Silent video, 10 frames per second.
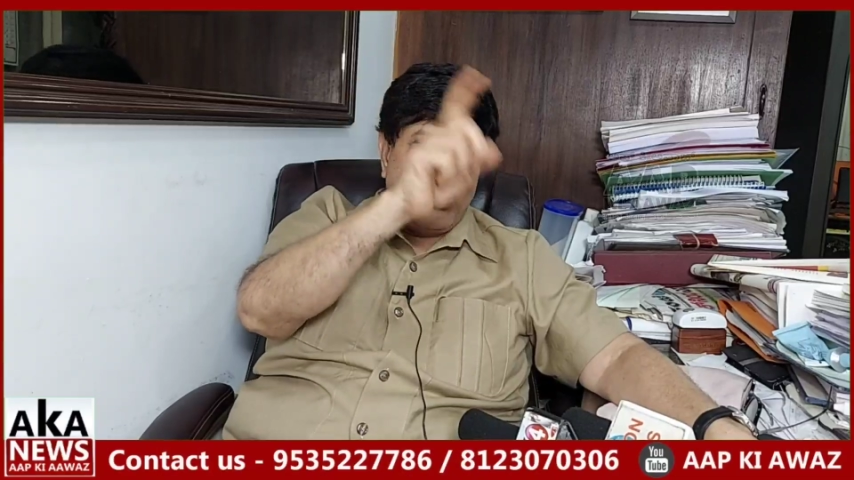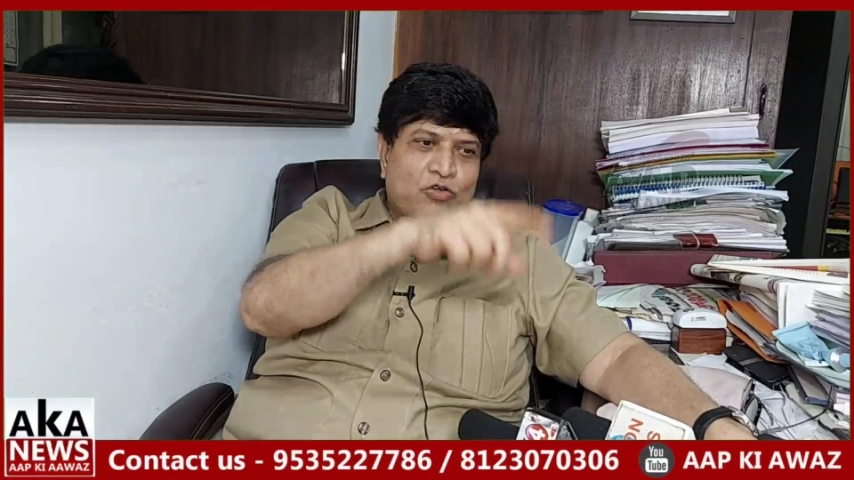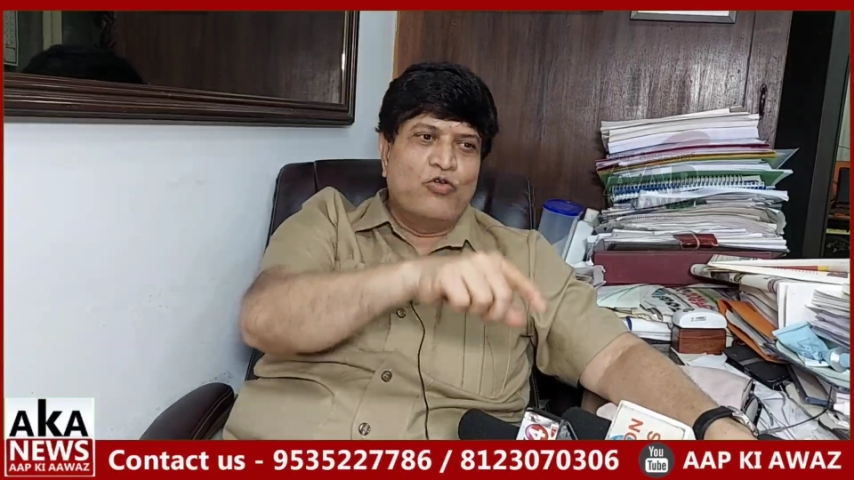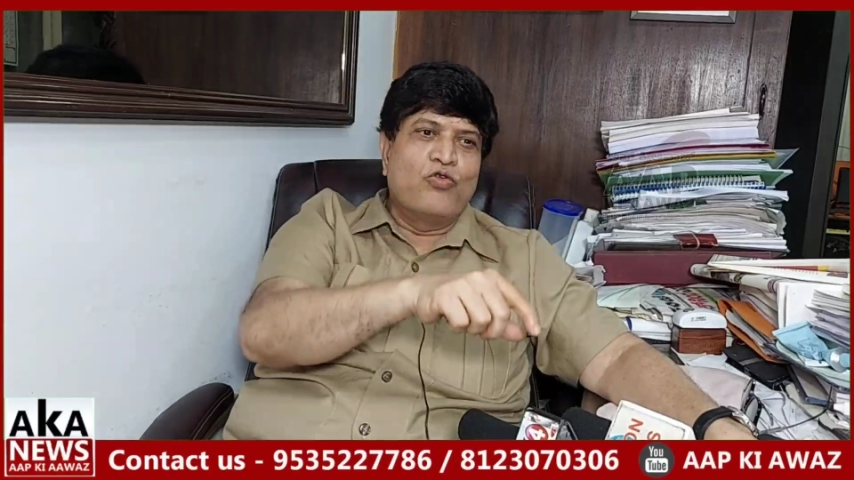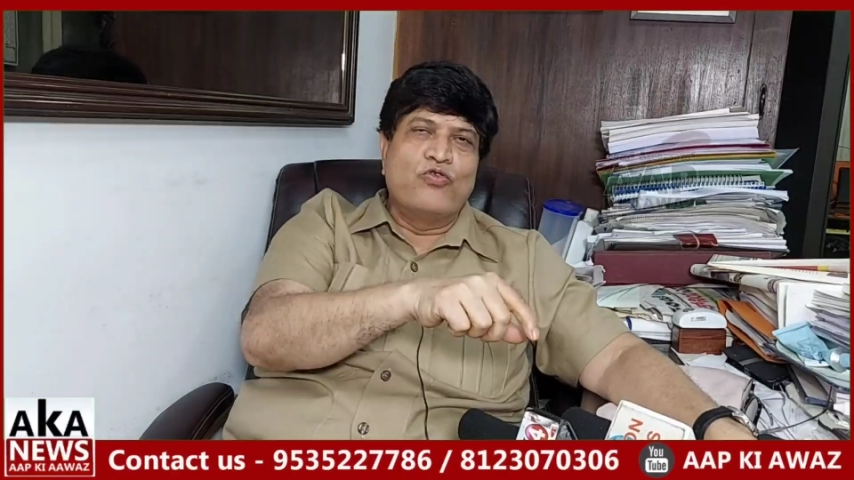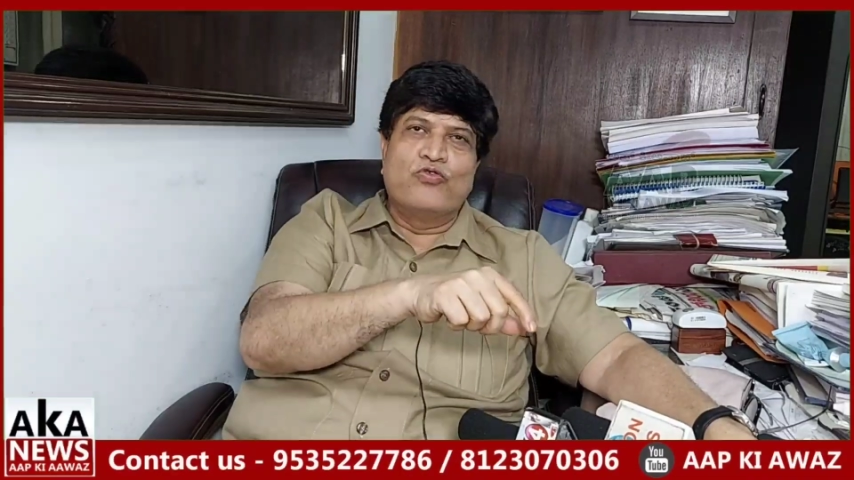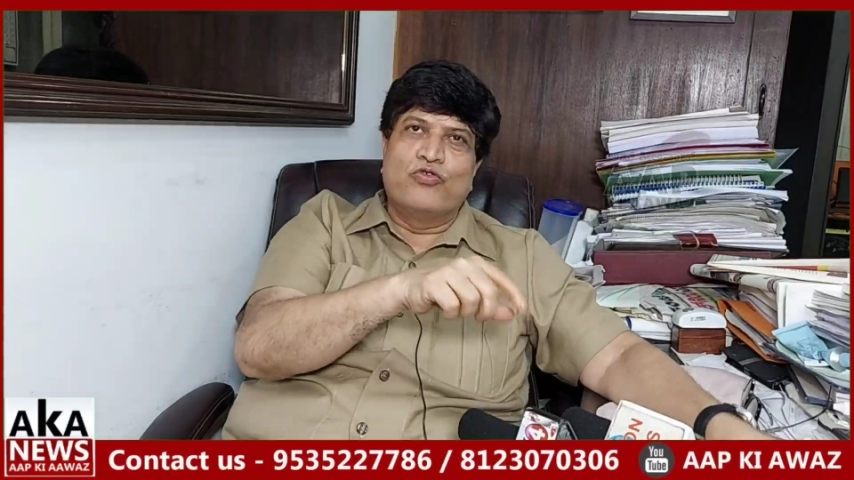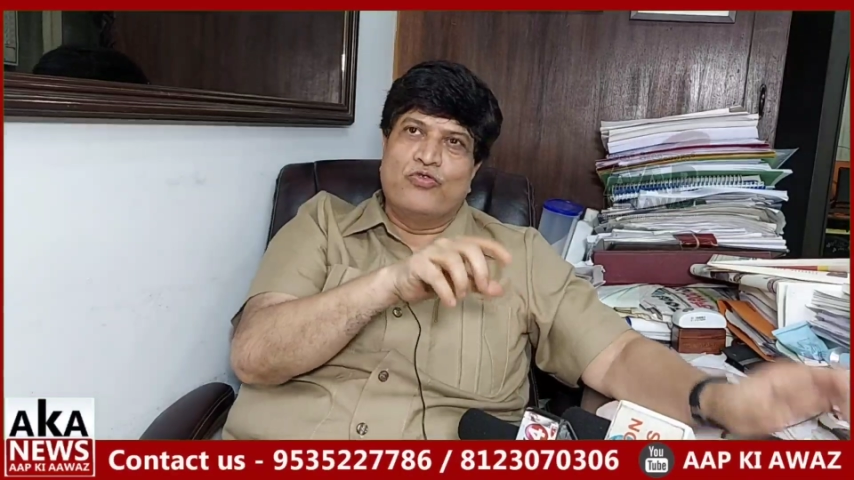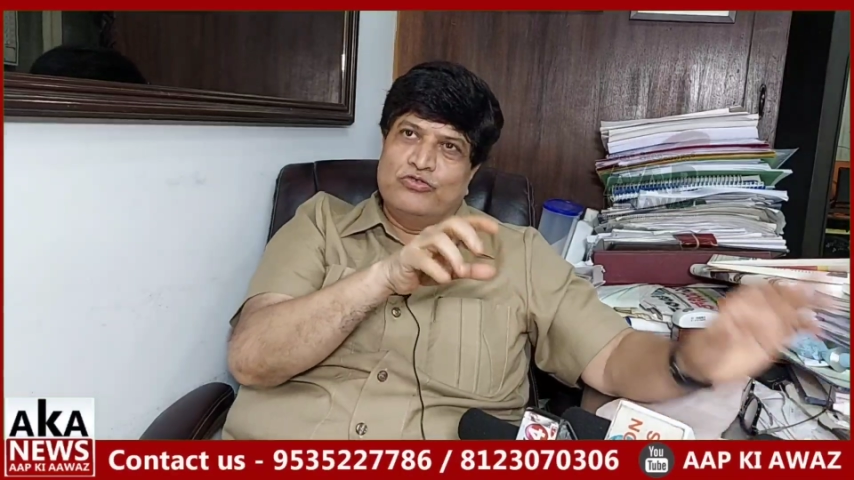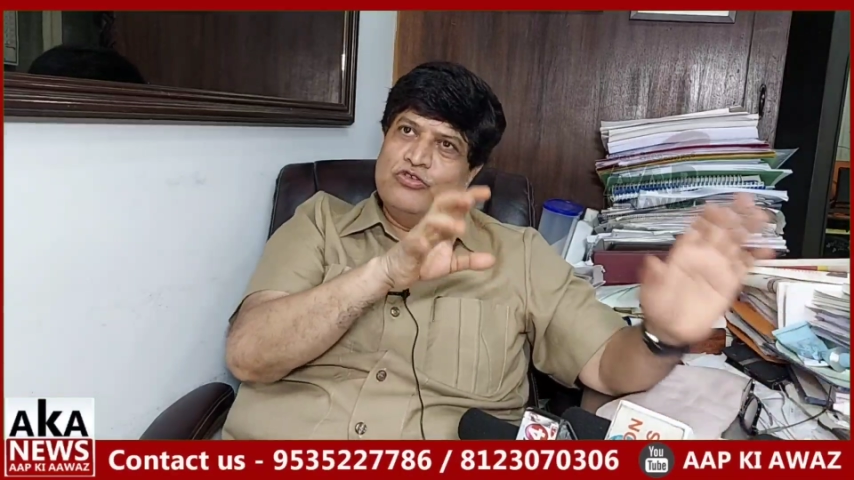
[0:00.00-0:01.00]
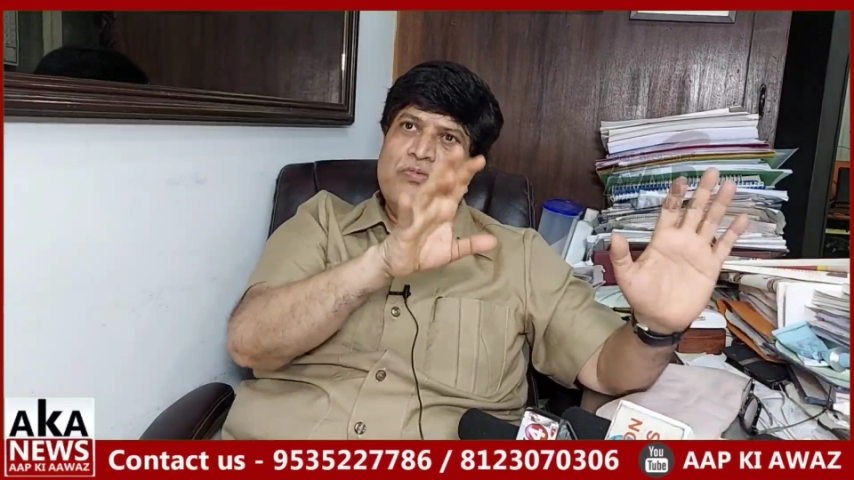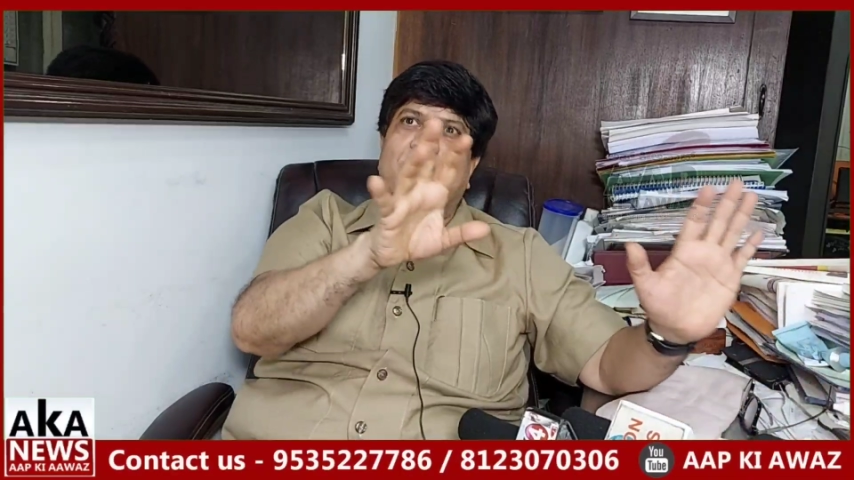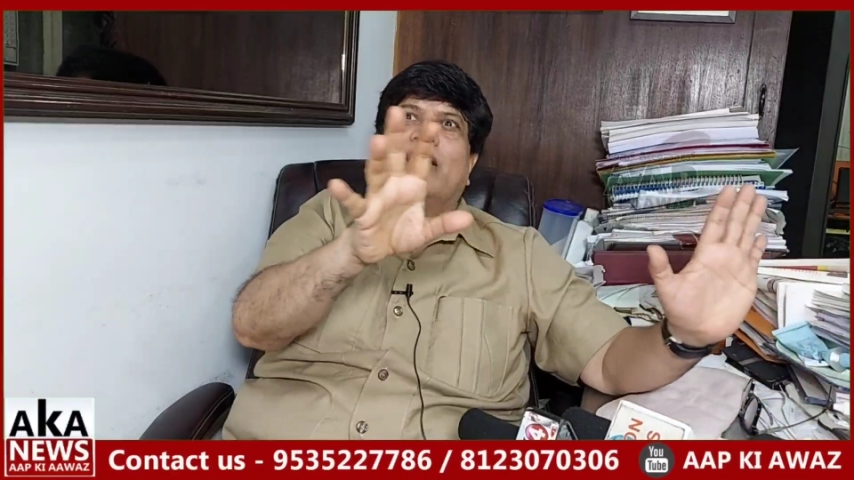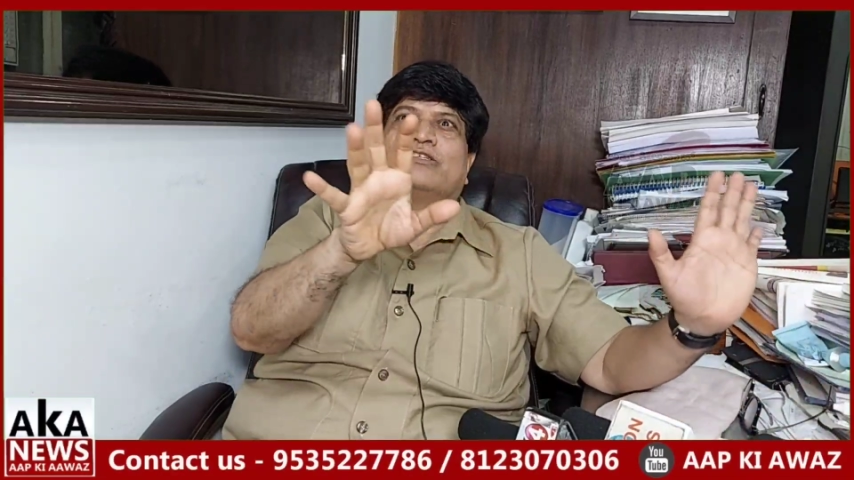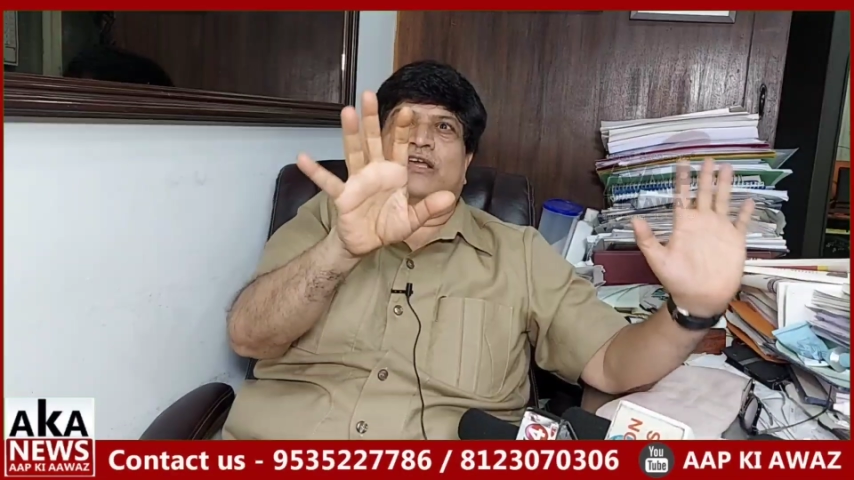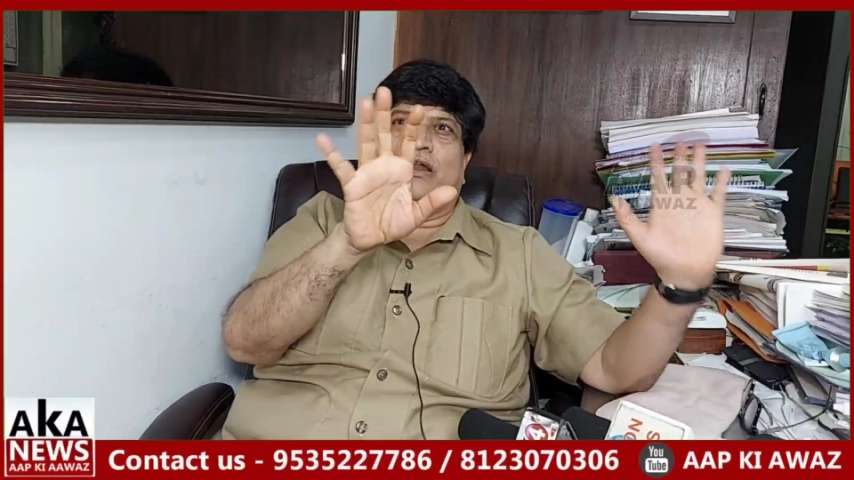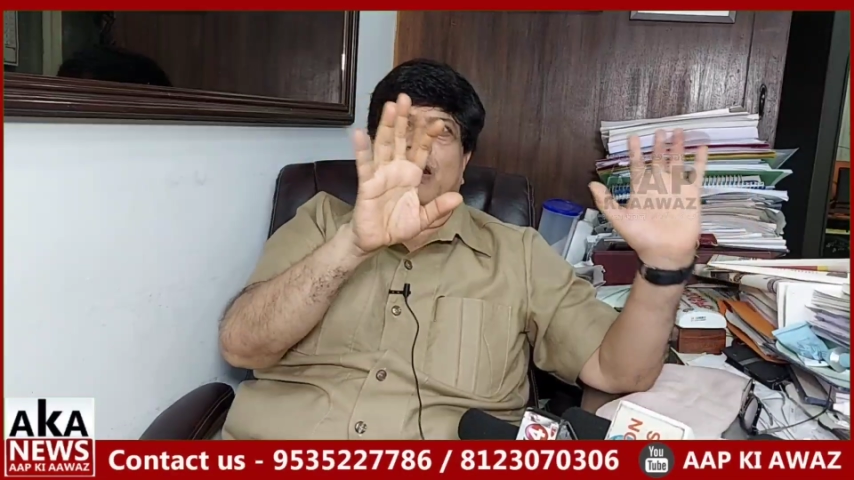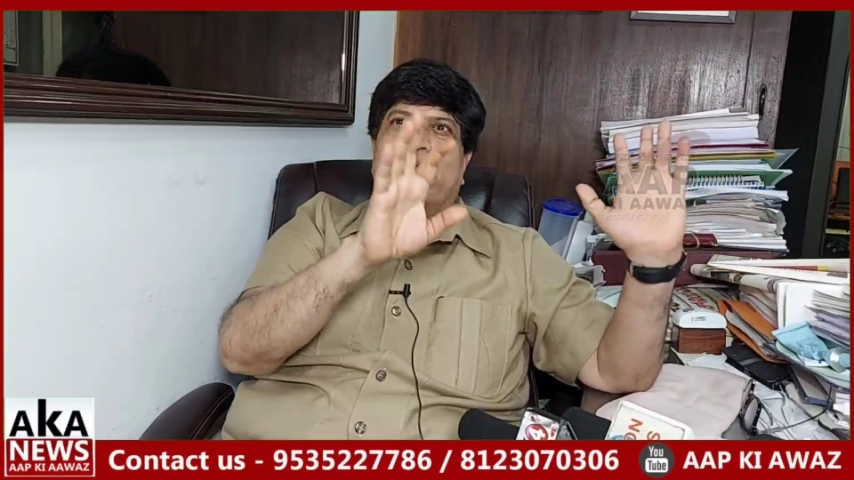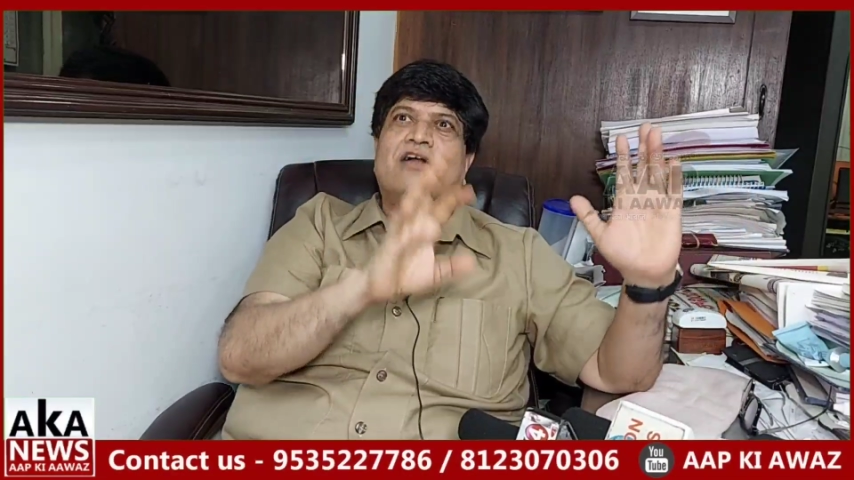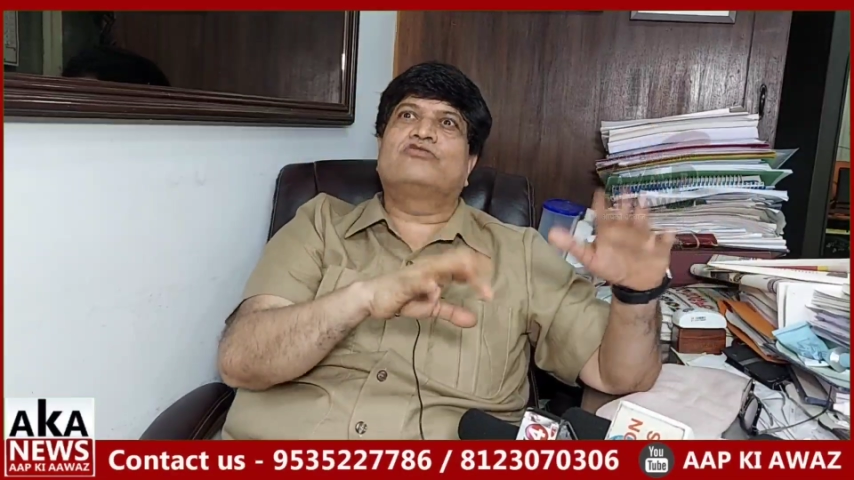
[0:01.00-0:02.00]
और लोगों को जो भी खर्च
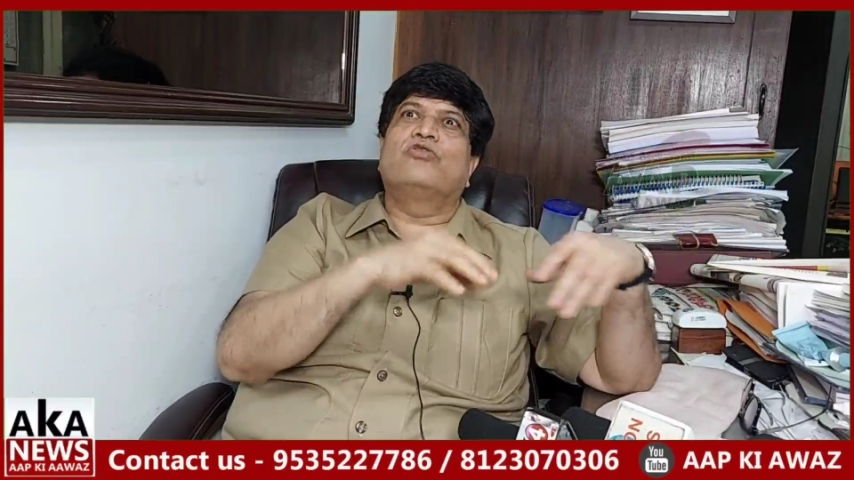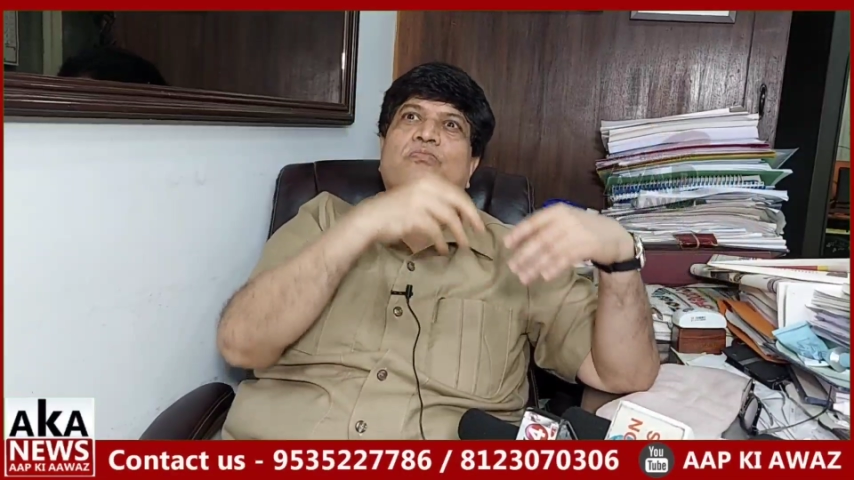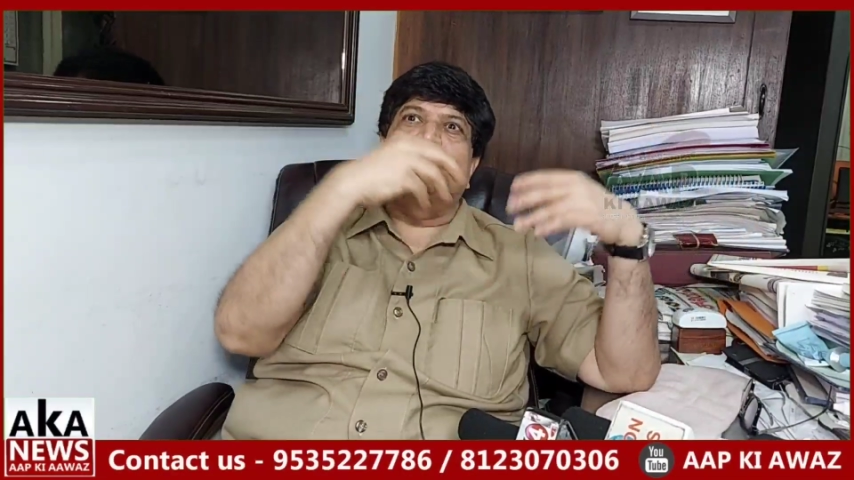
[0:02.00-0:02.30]
करना है खर्च तो